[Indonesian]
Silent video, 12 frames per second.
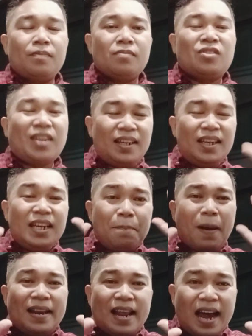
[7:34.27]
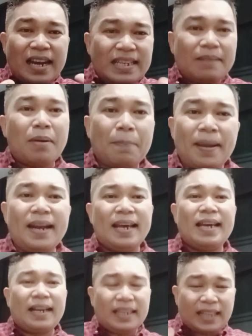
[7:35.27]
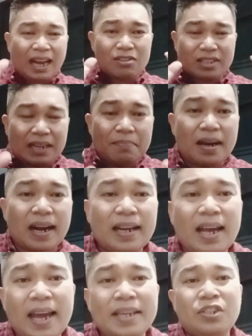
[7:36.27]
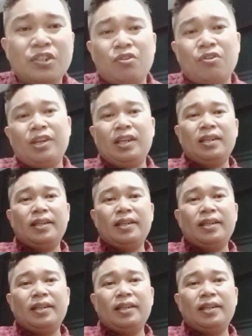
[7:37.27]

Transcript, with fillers: Jadi ini pandangan yang berbeda yang kita harus saling menghargai, coy.